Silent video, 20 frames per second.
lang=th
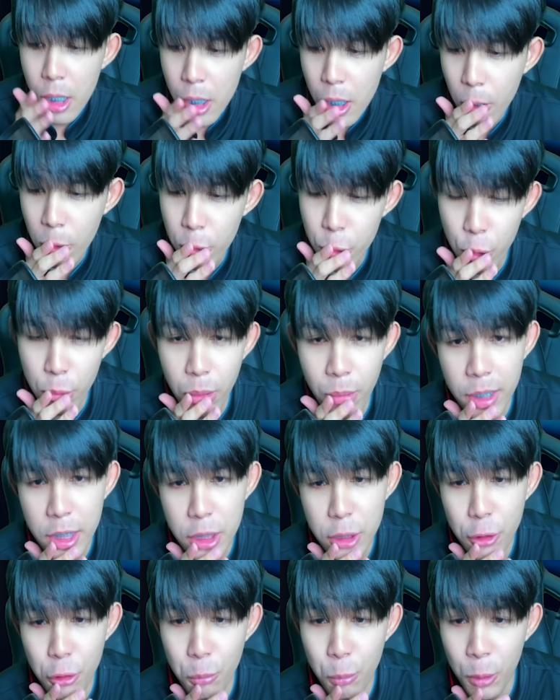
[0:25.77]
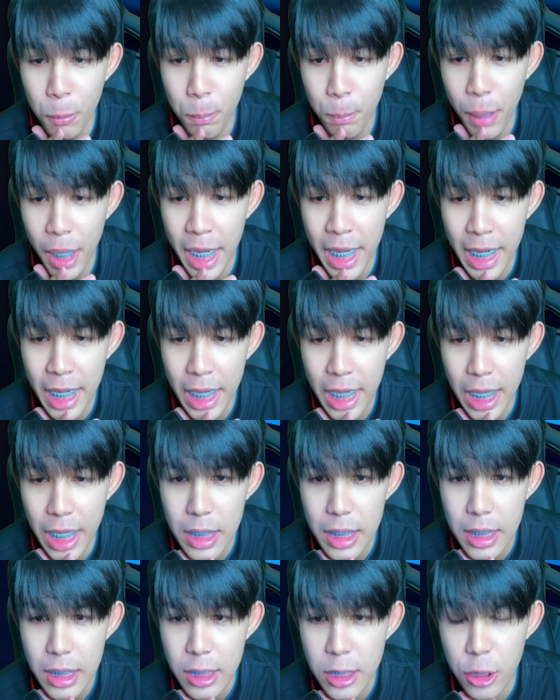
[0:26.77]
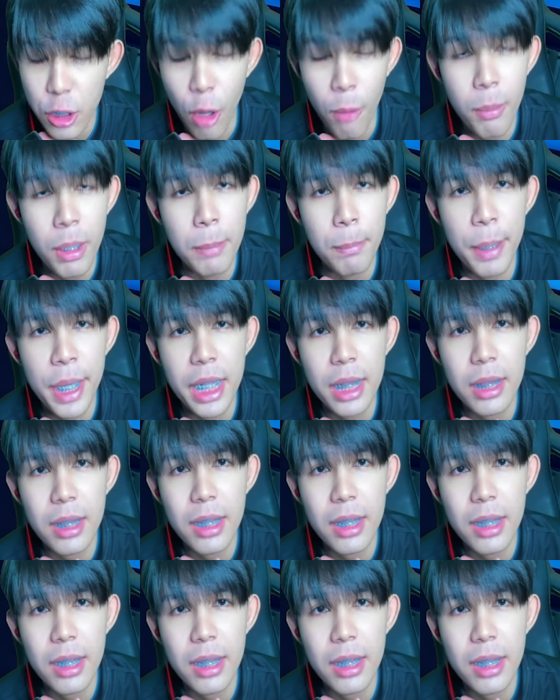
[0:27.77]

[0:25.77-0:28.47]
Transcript: เอาตัวผมก็สู่มหมดไป20,000เพชร